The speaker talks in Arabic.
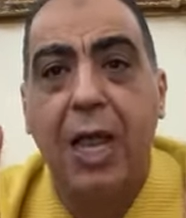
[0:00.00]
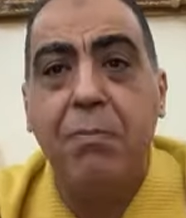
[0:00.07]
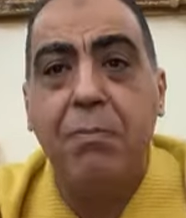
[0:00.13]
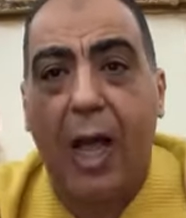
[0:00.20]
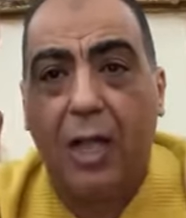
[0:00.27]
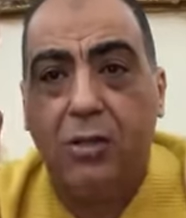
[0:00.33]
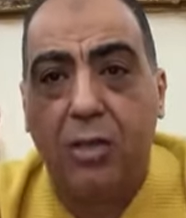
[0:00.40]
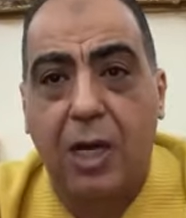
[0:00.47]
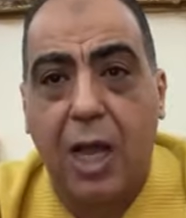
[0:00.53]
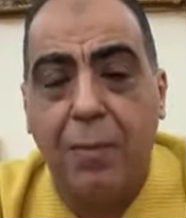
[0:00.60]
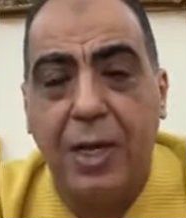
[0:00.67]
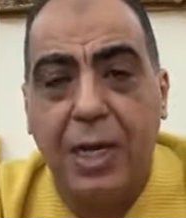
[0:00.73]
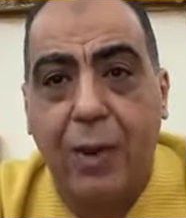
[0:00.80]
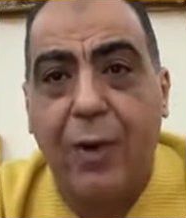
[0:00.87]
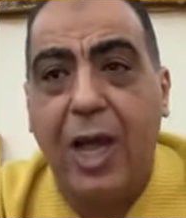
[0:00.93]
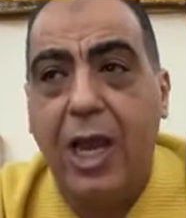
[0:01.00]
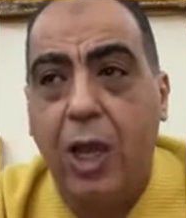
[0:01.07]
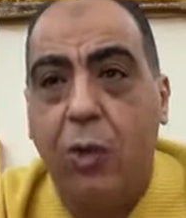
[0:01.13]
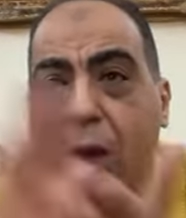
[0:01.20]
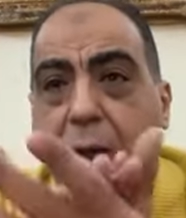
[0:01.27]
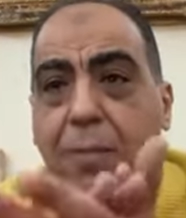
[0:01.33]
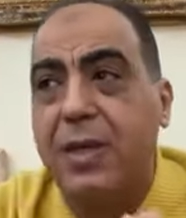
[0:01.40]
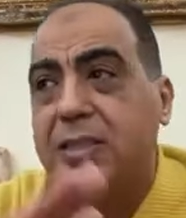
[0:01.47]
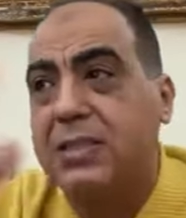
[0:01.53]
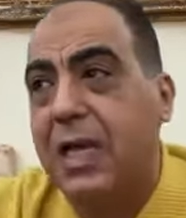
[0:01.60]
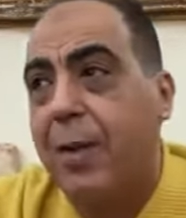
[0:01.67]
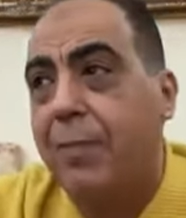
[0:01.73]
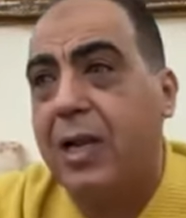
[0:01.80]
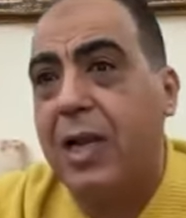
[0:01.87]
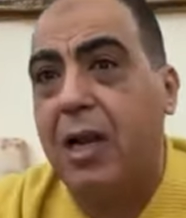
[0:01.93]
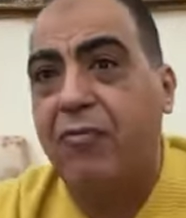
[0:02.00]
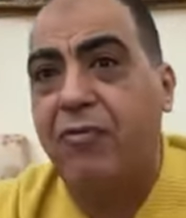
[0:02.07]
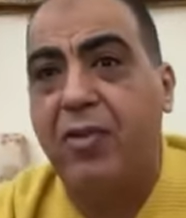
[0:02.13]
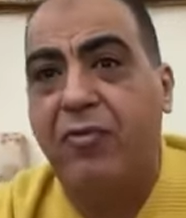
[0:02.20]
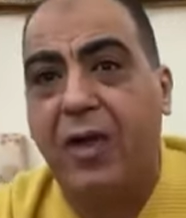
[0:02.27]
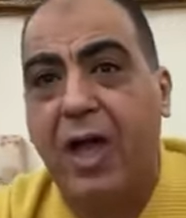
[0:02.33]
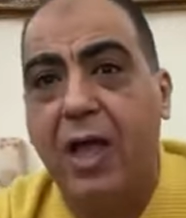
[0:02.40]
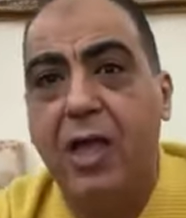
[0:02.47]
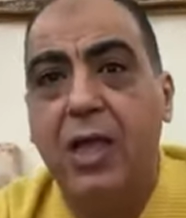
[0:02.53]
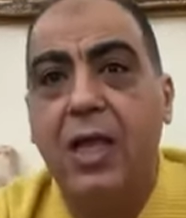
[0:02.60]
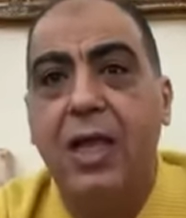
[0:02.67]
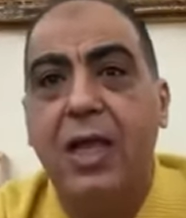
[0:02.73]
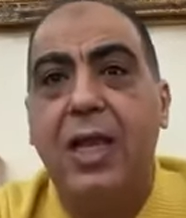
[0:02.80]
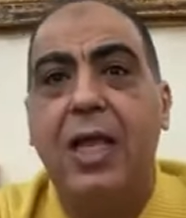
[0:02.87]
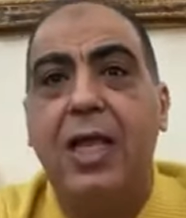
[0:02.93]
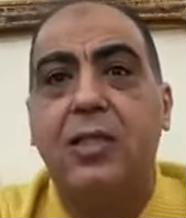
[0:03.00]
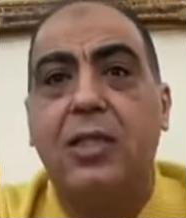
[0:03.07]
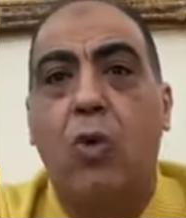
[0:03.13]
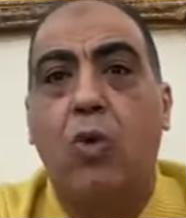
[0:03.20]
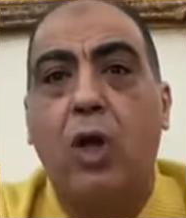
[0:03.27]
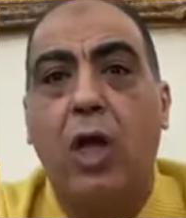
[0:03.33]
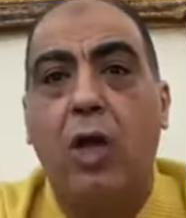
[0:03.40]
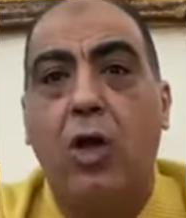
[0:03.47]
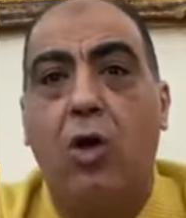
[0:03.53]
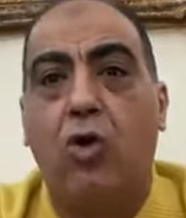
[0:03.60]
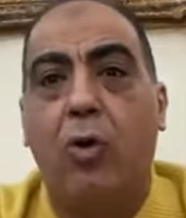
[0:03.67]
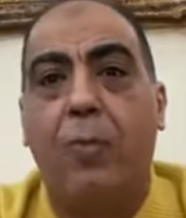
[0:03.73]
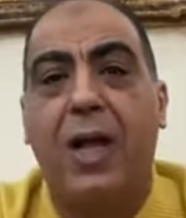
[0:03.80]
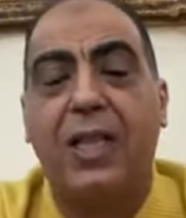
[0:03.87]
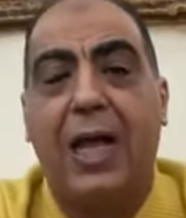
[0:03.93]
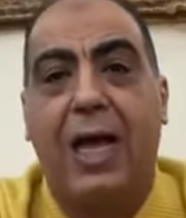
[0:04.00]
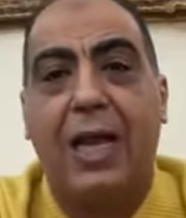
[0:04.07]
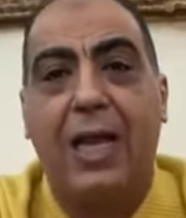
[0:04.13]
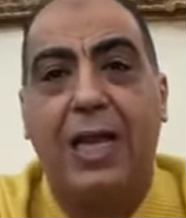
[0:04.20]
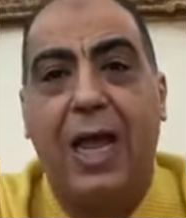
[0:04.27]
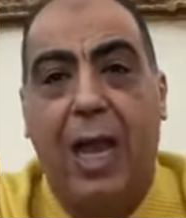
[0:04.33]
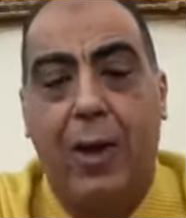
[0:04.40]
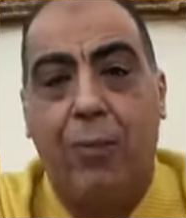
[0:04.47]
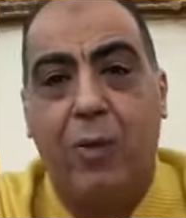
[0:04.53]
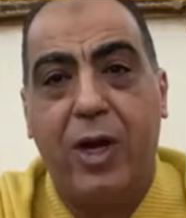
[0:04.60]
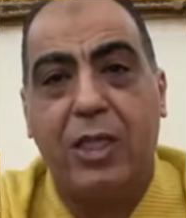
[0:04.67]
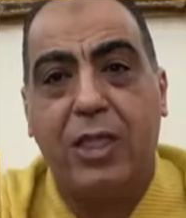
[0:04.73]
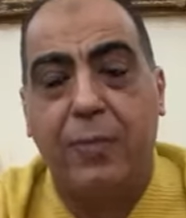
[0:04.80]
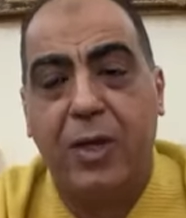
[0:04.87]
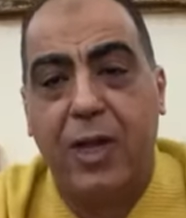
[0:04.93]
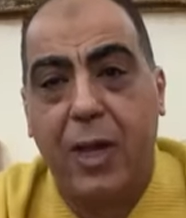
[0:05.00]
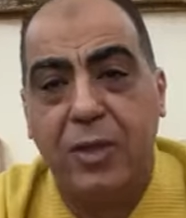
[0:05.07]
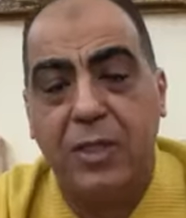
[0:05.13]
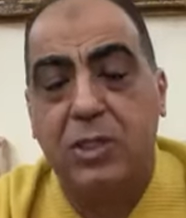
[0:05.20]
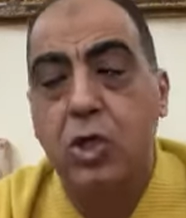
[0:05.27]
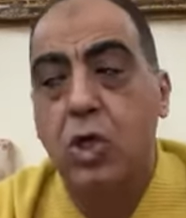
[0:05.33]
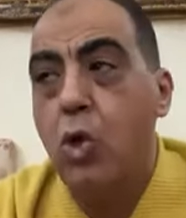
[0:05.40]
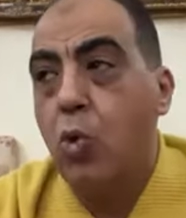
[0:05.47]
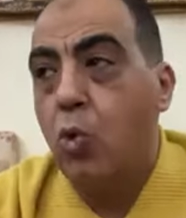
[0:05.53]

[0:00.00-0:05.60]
اما احترام اللوائح واما الذهاب الى الفيفا لتوقيع العقوبات على اللاعب ونادي بيراميدز